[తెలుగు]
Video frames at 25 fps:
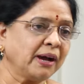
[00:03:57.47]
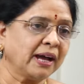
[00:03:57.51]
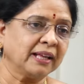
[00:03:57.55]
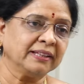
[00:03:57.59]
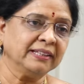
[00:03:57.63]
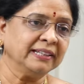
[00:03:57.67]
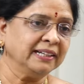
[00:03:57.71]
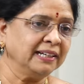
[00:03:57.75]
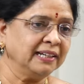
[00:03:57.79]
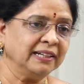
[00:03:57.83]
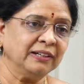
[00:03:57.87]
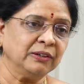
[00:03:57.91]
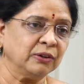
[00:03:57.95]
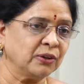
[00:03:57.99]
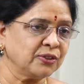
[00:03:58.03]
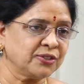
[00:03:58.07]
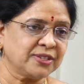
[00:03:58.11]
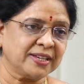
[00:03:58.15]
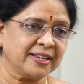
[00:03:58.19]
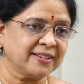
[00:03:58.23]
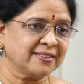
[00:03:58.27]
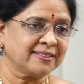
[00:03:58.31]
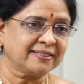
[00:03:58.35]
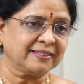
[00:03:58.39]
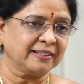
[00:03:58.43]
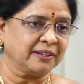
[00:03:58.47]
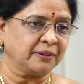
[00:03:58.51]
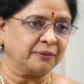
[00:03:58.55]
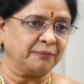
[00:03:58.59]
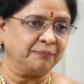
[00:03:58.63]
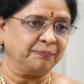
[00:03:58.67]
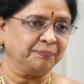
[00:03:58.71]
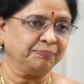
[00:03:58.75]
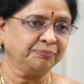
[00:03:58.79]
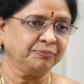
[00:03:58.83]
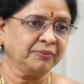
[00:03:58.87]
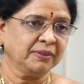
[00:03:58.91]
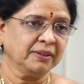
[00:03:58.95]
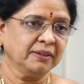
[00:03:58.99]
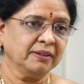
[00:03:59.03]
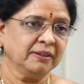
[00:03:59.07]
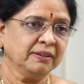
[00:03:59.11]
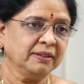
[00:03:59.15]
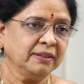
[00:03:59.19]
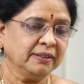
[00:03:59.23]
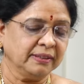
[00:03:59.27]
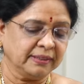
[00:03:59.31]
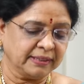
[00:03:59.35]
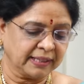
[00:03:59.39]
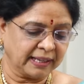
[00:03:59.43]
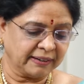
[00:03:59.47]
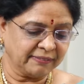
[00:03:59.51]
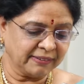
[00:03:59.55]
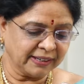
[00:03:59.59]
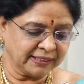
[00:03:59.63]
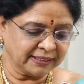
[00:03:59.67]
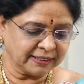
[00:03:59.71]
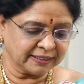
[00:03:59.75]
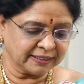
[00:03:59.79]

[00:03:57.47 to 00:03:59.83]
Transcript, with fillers: ఆ దీంట్లో చేస్తారు తర్వాత